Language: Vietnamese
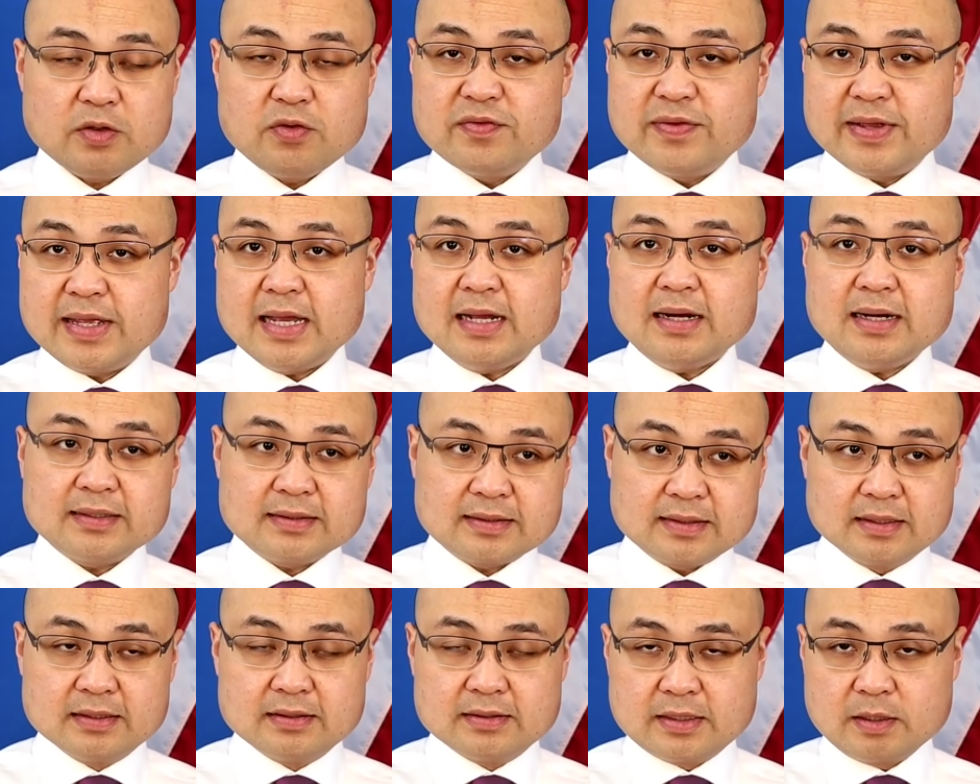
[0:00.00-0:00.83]
quý vị nhớ là
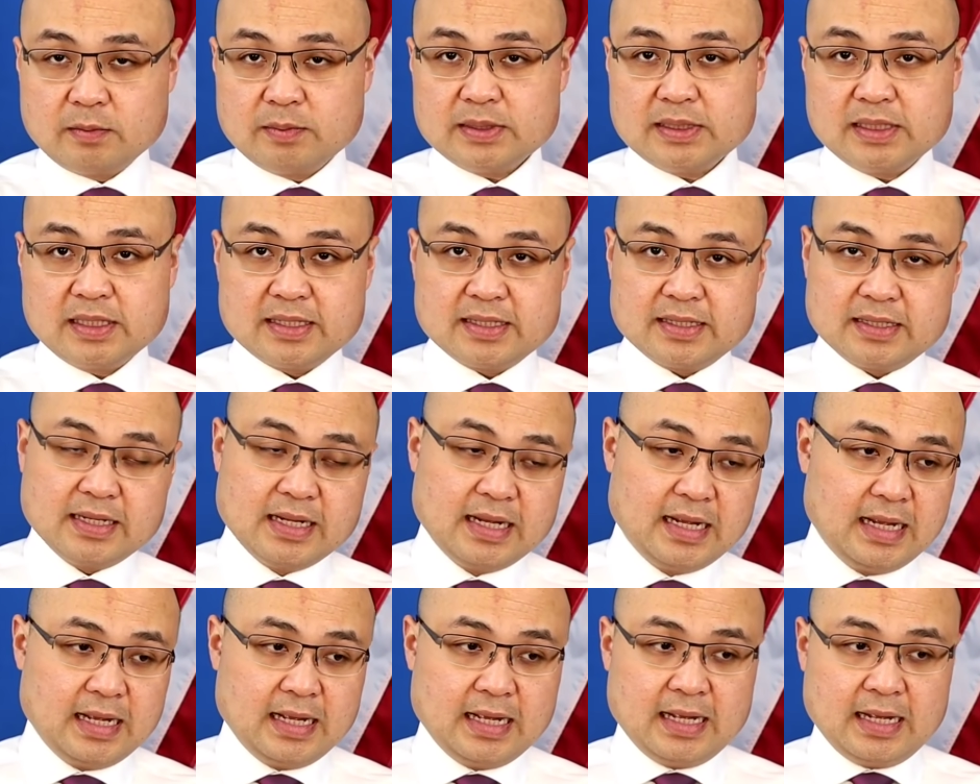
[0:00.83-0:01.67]
từ trong cái thời
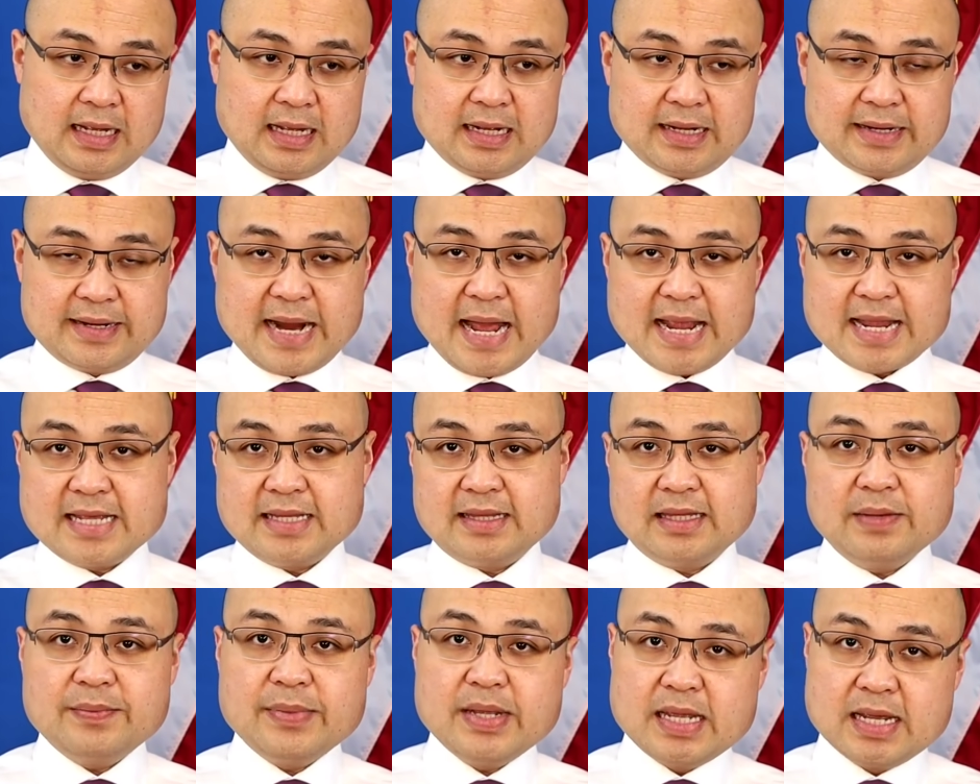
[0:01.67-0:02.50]
à, đại
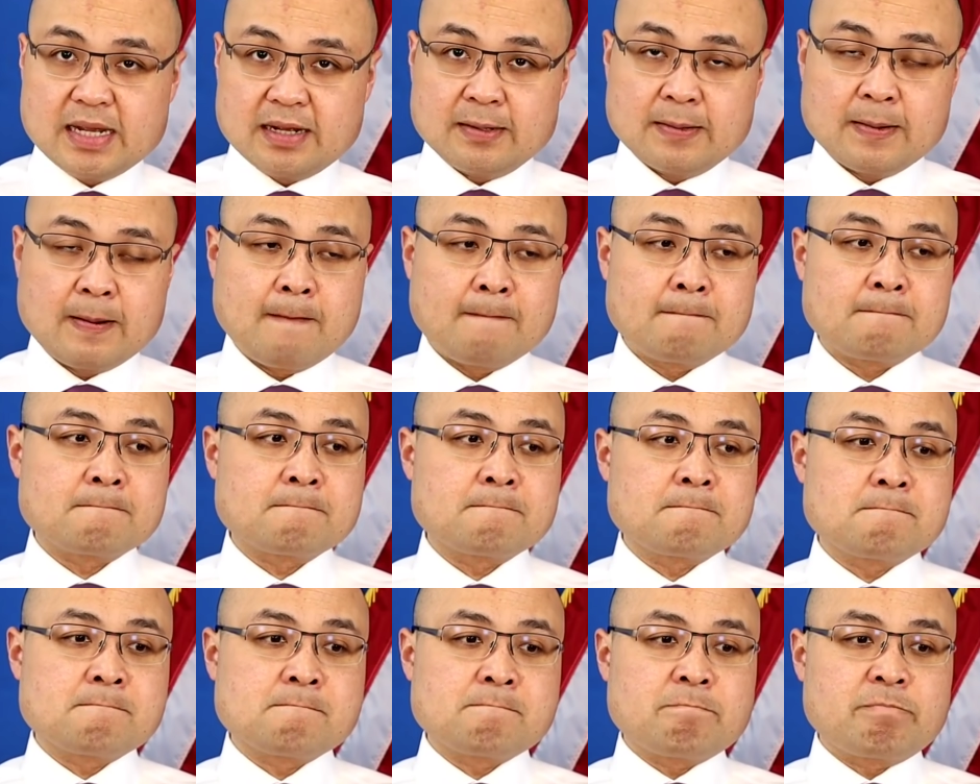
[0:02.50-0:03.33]
dịch tới bây giờ
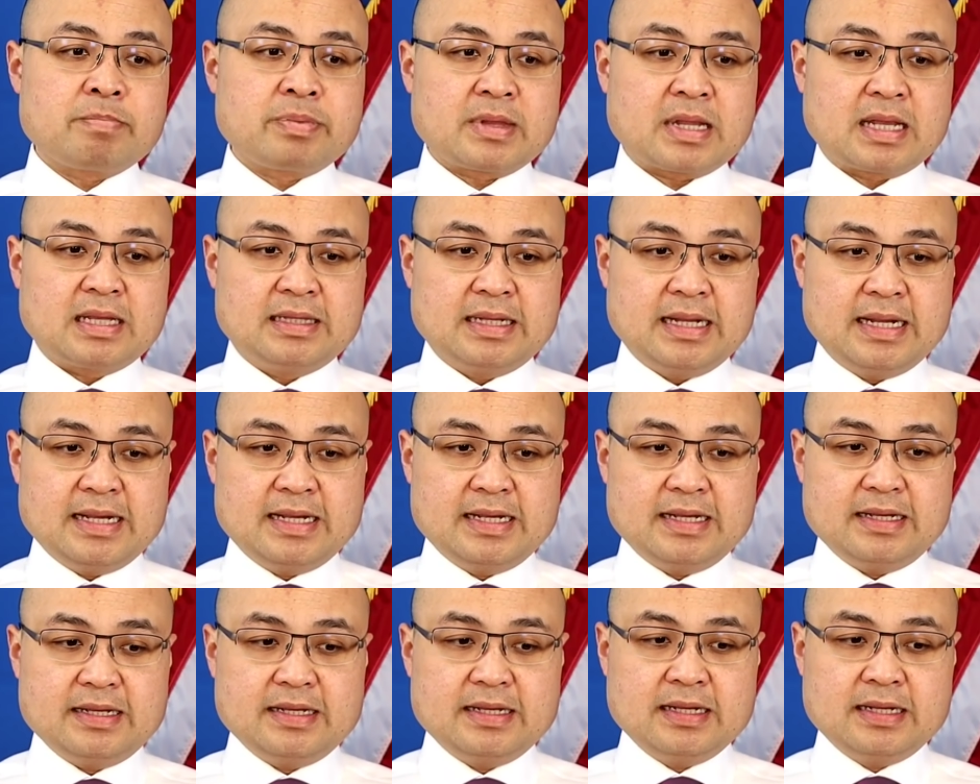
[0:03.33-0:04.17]

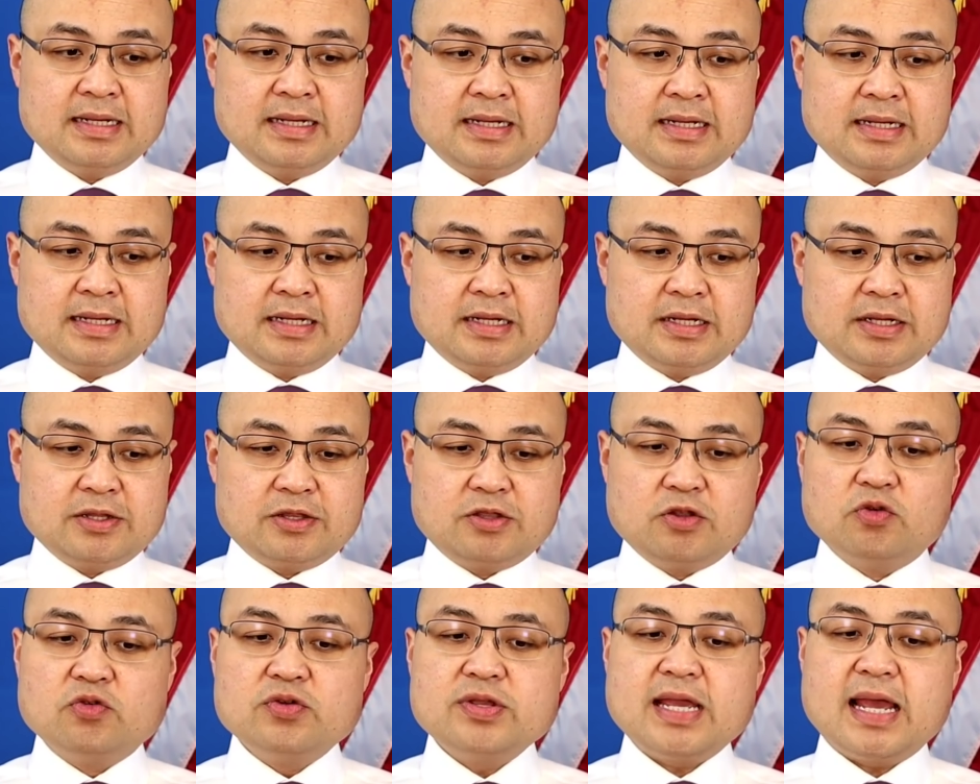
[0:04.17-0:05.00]
thì
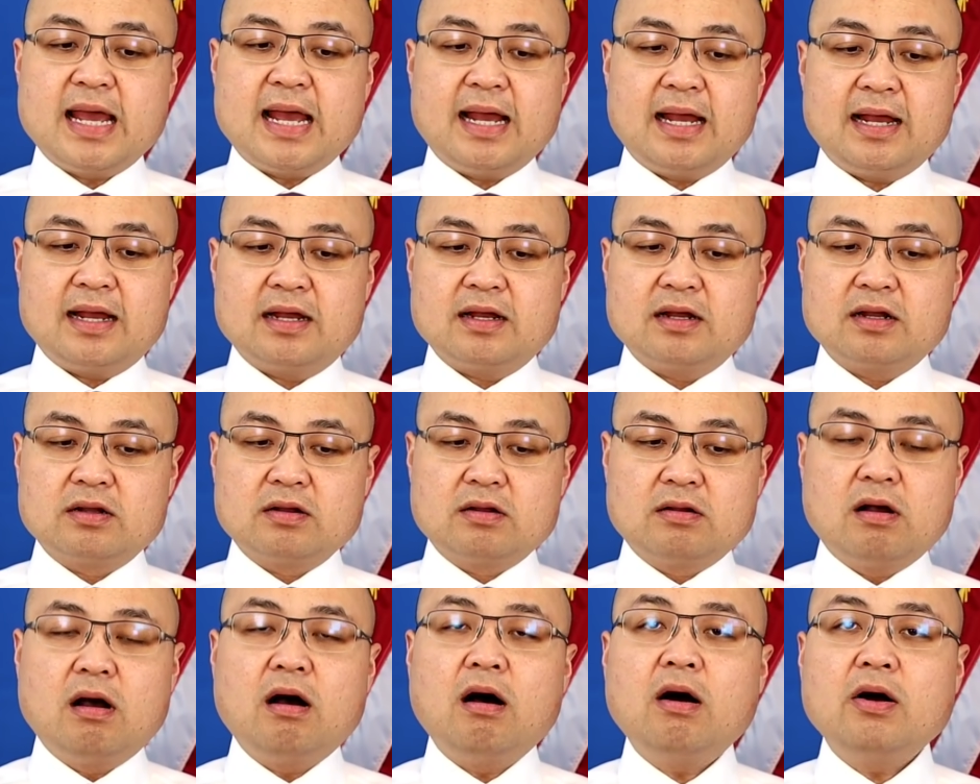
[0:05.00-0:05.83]
chủ nhà
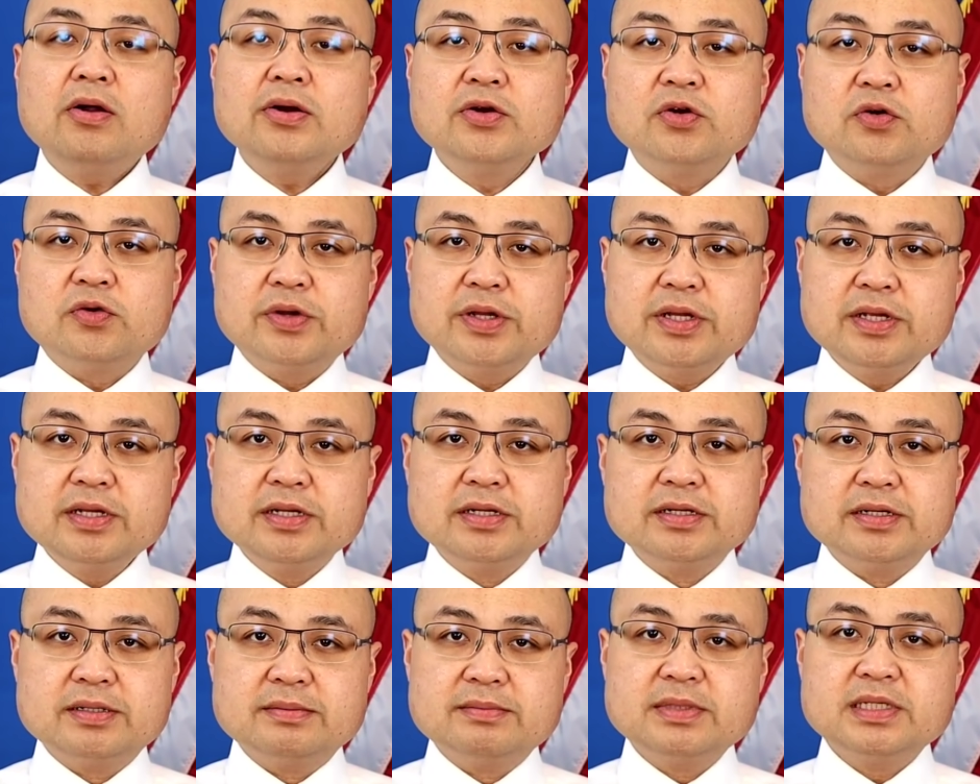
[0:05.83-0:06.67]
khó đuổi
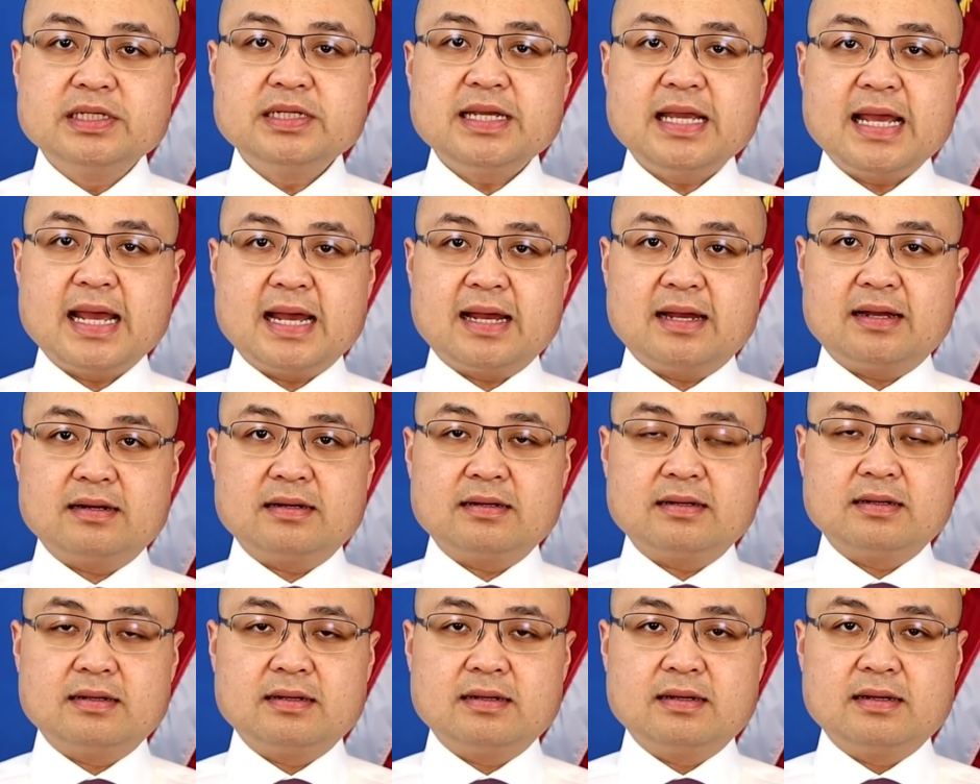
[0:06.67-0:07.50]
người mướn
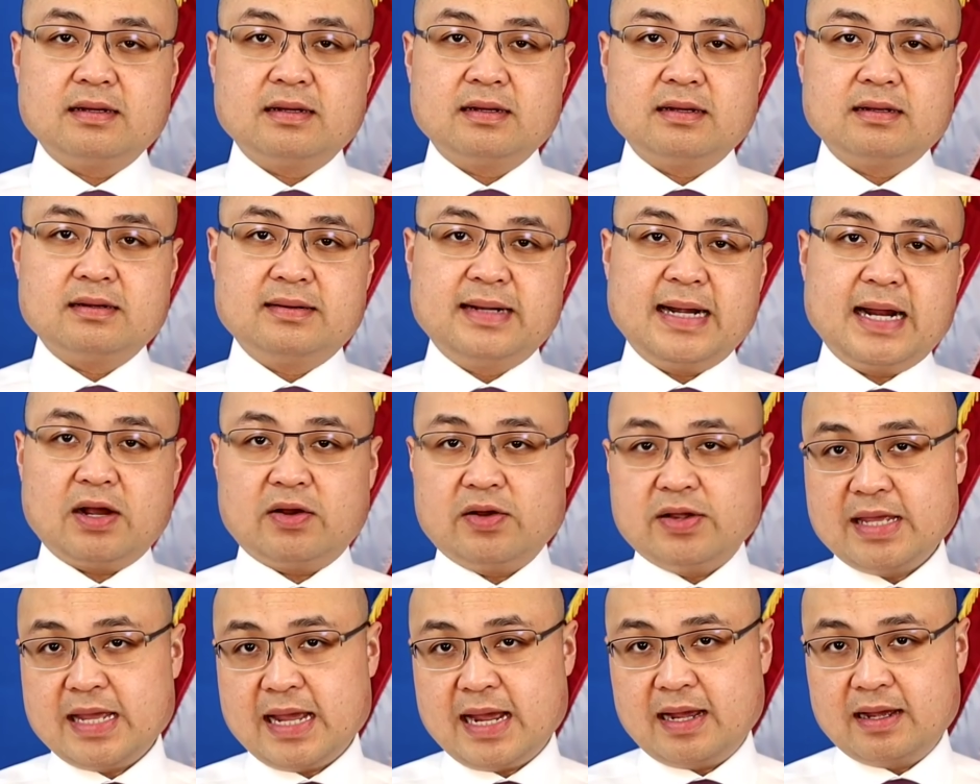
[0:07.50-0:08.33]
nhà ra
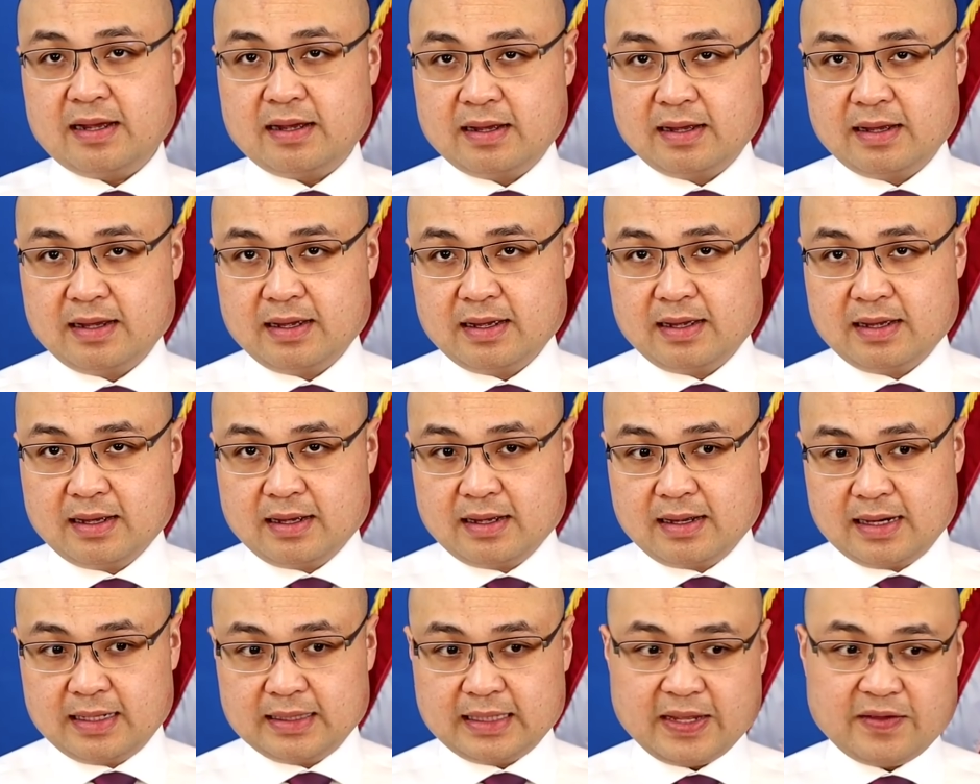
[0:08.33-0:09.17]
khỏi nhà
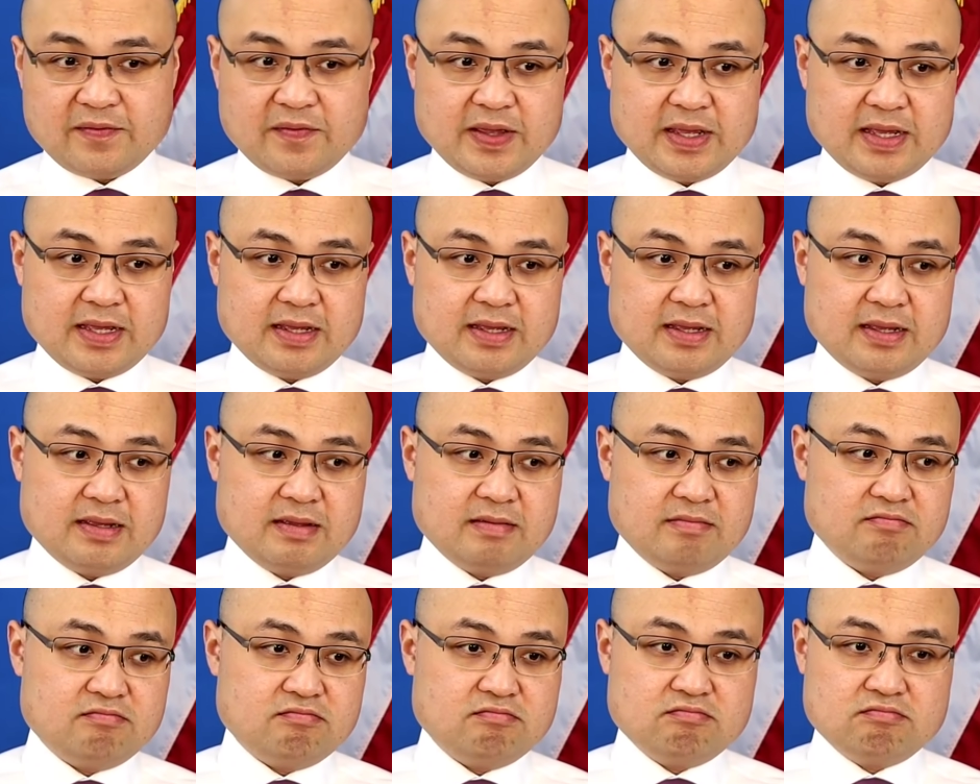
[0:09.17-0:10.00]
là tại
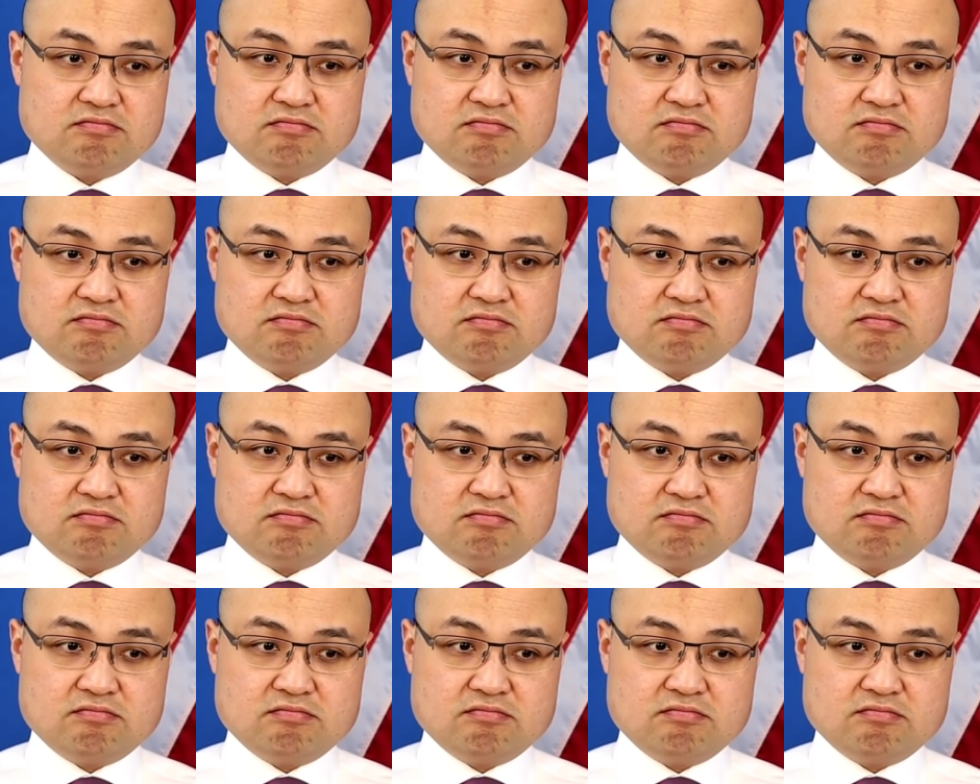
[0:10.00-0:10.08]
vì